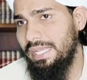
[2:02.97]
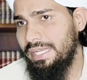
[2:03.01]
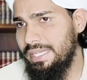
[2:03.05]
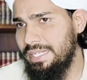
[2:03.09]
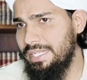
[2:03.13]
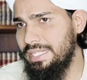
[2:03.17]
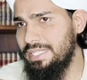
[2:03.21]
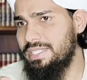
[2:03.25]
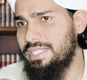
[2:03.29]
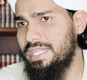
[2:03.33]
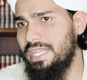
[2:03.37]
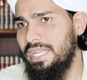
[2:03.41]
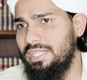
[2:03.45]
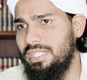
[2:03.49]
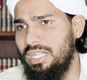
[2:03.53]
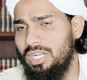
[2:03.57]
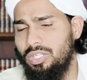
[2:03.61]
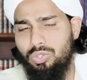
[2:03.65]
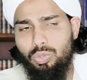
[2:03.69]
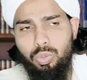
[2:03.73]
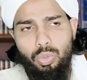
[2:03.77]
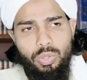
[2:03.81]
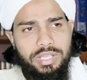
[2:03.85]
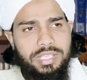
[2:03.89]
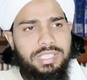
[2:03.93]
लेकिन इसके
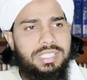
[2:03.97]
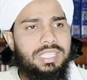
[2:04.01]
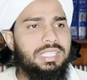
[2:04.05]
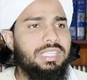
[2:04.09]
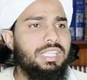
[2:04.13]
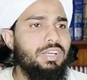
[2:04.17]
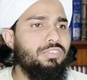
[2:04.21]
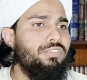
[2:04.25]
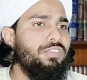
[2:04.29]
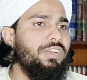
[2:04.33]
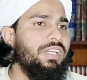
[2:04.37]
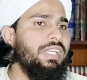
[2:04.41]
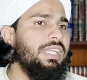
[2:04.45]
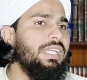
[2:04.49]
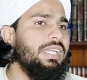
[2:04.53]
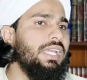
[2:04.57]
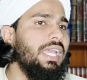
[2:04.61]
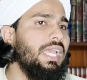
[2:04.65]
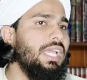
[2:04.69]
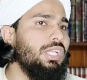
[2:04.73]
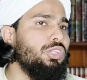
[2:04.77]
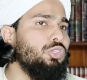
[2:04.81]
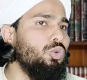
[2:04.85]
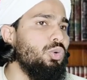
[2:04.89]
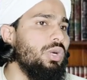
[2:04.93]
अंदर थोड़ी सी
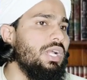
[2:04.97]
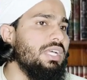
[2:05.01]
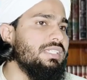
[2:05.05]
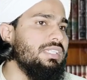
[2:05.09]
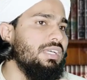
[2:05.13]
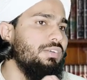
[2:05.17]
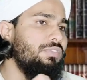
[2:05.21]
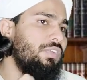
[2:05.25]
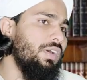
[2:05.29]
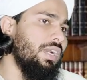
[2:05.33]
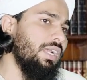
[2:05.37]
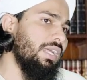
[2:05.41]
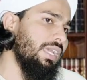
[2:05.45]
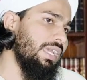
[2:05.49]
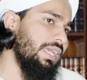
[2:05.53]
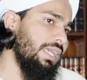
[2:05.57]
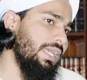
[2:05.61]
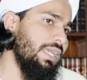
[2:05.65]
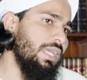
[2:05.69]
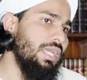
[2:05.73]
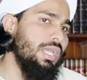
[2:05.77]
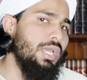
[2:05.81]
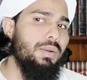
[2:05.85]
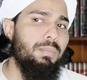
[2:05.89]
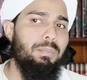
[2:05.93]
तफरीक है थोड़ा सा फ़र्क
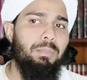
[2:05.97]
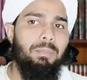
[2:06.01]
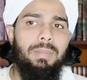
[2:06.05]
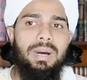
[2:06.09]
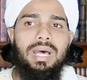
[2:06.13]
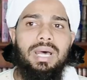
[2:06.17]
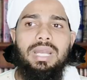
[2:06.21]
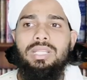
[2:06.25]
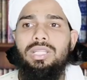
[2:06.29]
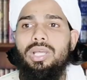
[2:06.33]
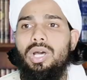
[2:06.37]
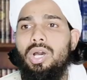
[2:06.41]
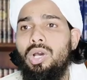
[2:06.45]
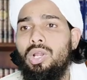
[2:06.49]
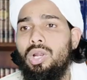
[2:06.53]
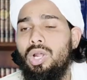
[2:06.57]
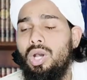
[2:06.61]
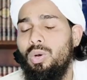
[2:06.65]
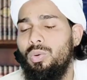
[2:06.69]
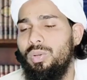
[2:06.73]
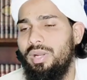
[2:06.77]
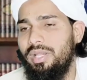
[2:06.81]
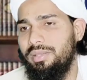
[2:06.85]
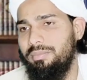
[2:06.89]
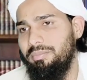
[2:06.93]
है मर्द और
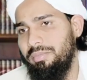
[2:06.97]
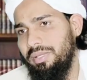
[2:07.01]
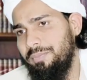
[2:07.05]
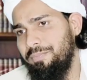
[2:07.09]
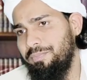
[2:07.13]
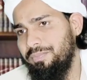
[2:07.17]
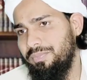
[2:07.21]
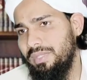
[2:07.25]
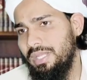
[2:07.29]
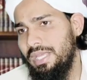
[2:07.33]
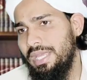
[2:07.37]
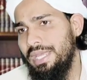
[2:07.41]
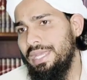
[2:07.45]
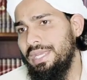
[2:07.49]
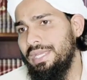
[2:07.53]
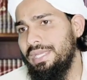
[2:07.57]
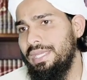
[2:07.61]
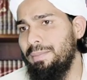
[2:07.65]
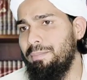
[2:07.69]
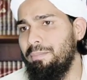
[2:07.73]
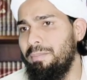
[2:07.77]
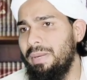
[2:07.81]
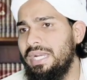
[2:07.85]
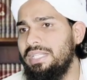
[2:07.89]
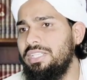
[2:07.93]
औरत में
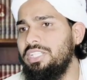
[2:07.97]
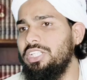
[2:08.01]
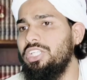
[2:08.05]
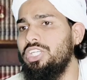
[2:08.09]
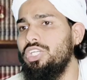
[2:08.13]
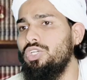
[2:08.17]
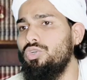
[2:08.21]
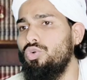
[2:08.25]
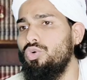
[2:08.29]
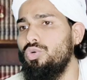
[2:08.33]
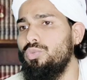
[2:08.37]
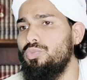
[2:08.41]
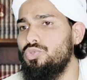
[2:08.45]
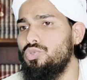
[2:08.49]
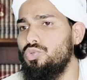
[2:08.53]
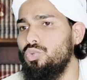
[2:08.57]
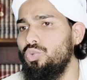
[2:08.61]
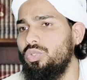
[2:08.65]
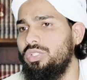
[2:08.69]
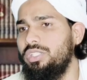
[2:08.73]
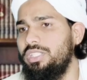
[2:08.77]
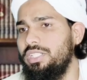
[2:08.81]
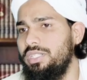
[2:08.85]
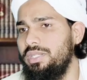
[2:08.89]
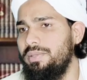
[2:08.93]
कि मर्द की
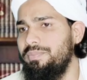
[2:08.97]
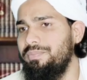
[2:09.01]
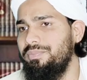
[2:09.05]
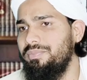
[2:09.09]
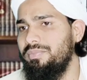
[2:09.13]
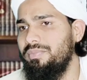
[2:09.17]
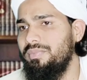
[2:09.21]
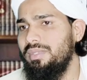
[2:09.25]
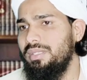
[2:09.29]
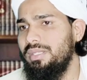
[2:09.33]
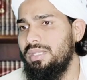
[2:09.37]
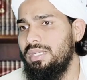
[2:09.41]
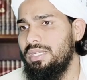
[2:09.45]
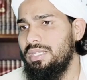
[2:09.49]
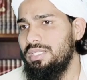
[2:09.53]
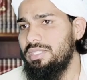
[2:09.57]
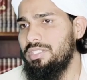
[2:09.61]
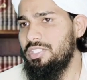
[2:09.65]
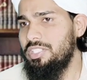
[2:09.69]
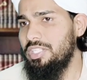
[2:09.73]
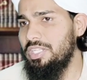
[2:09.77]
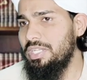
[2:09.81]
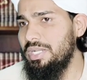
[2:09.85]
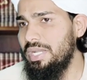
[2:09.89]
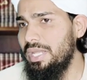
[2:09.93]
खूबसूरती
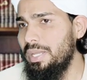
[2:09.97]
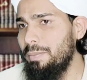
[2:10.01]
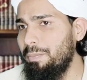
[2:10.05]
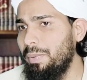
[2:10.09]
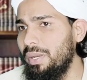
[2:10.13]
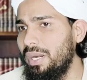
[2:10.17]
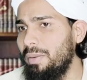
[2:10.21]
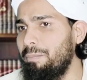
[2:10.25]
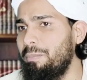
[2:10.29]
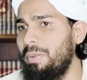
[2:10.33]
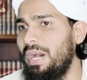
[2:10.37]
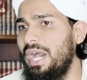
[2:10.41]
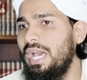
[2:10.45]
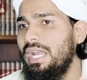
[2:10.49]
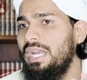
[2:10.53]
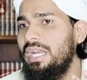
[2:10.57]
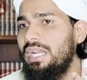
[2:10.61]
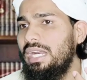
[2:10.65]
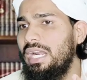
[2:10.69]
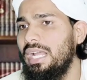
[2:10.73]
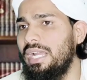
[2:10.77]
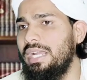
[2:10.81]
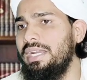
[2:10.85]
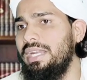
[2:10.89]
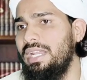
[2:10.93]
सीने पर बाल
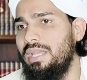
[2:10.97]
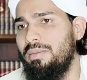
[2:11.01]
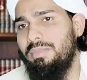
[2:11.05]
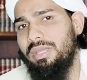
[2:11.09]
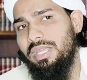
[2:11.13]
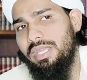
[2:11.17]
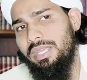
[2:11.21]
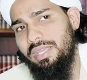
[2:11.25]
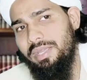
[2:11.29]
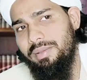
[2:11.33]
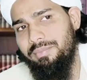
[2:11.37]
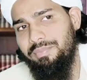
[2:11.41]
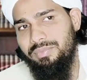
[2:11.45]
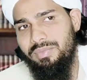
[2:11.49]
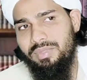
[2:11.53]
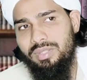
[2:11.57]
रखने में है